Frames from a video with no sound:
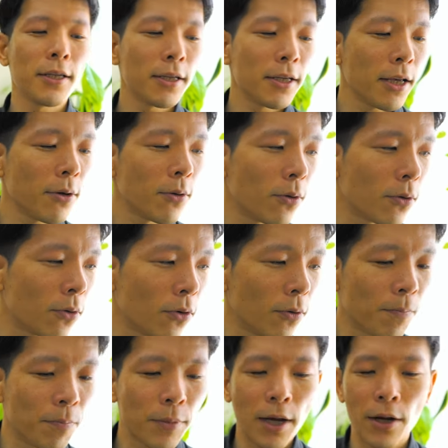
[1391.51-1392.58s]
結構この、
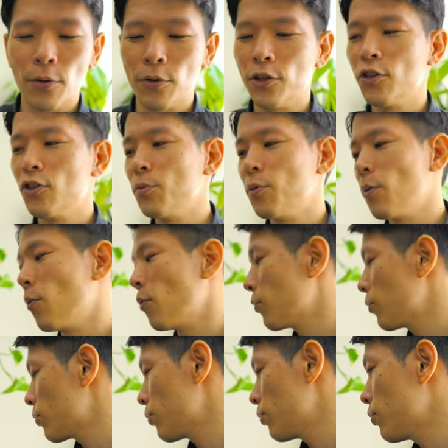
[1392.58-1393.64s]
あの、20秒ぼーっ
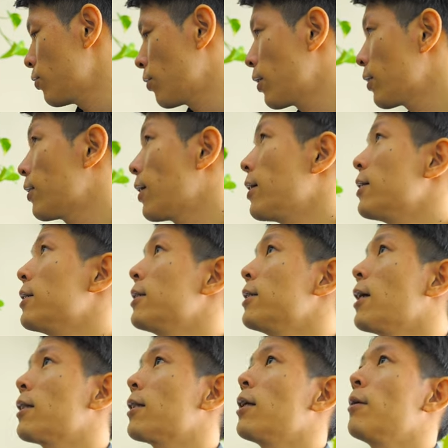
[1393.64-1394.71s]
とするっていうのが大事
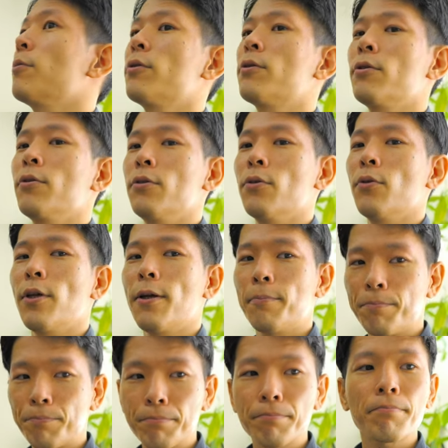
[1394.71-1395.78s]
だったりもするので。
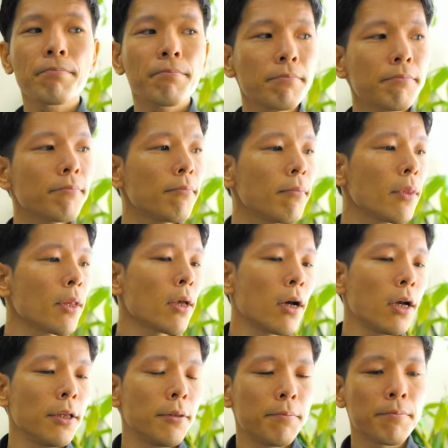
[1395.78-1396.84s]

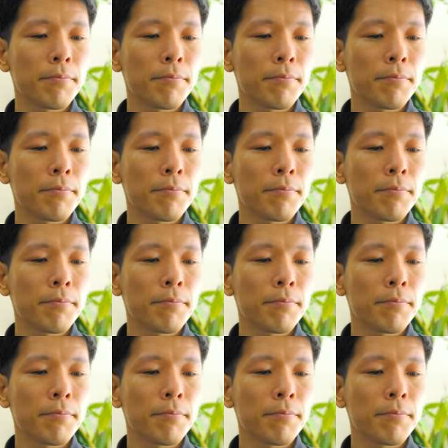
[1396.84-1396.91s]
はい。